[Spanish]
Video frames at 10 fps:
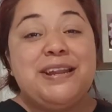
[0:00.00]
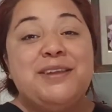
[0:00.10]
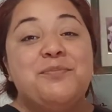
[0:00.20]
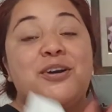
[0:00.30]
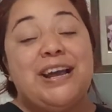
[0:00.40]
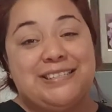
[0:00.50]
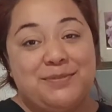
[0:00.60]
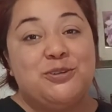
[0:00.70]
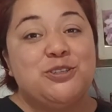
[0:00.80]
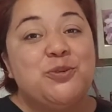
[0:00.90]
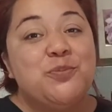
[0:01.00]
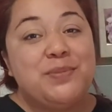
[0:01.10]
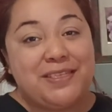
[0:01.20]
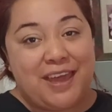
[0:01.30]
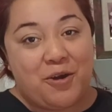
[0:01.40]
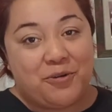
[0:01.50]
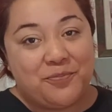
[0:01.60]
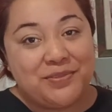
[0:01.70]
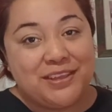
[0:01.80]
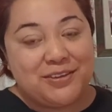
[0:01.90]
Mínimo hacemos un video.
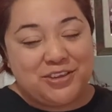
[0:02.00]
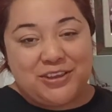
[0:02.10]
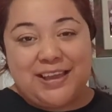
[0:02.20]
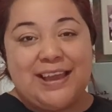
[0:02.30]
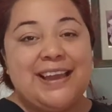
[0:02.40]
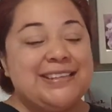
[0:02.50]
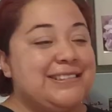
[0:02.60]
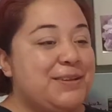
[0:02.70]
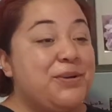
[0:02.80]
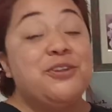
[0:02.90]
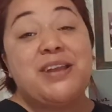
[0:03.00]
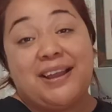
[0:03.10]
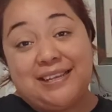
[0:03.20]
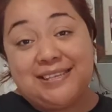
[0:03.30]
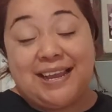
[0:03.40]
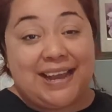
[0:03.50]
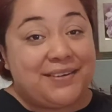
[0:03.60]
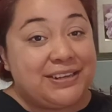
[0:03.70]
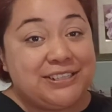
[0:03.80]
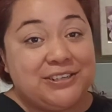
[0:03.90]
Este, bueno, ya casi
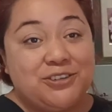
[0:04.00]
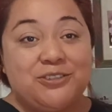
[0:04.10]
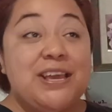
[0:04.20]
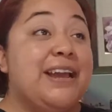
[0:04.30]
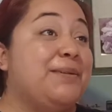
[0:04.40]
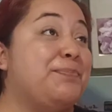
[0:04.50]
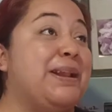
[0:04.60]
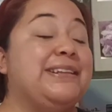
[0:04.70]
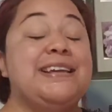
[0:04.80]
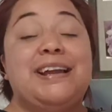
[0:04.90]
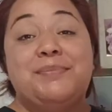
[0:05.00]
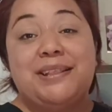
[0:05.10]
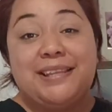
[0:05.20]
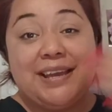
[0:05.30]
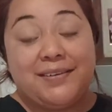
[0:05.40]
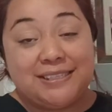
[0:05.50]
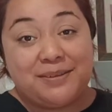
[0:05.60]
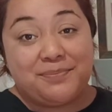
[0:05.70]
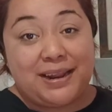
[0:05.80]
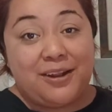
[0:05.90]
acaba, chicos. Prácticamente ya va a
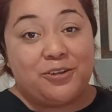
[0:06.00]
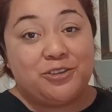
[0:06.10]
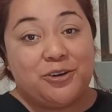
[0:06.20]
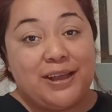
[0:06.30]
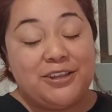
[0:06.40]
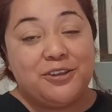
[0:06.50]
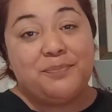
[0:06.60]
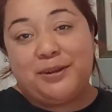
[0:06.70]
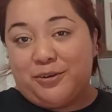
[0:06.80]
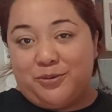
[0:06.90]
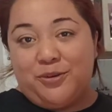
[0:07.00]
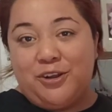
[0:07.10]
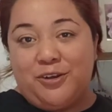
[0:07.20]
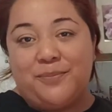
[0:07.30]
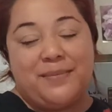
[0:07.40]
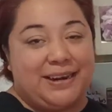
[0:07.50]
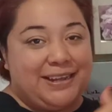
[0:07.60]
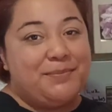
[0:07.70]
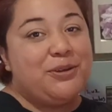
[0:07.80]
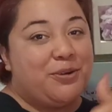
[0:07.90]
ser para el otro año, pero Julio,
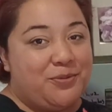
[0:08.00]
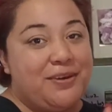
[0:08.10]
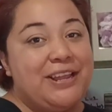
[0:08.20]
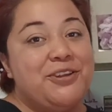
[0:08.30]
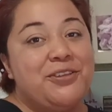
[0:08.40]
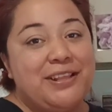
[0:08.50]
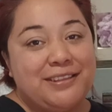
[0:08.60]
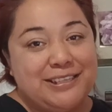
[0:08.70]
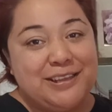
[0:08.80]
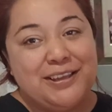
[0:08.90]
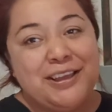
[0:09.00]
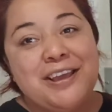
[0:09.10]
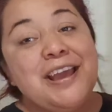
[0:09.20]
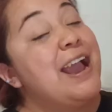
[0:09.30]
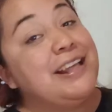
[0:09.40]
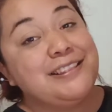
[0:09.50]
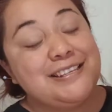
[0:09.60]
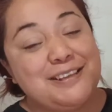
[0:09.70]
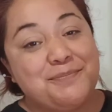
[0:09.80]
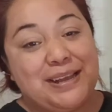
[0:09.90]
márcame con un año de
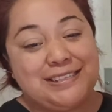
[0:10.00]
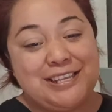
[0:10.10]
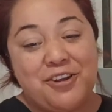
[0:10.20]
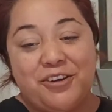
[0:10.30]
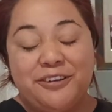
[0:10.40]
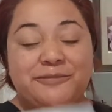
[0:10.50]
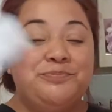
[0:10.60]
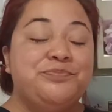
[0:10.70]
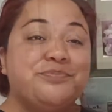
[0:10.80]
anticipación. Bueno,